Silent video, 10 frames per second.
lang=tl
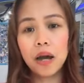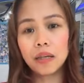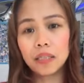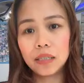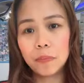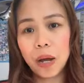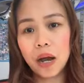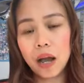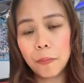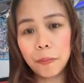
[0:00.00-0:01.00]
pag,
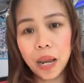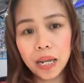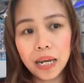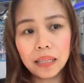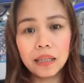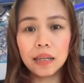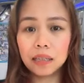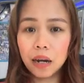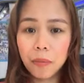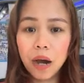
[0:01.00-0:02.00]
pag-apply natin
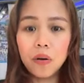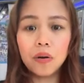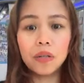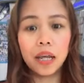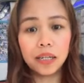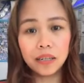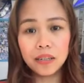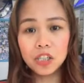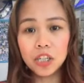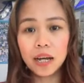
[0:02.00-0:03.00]
ng trabaho, online
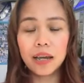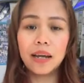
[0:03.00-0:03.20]
na din siya.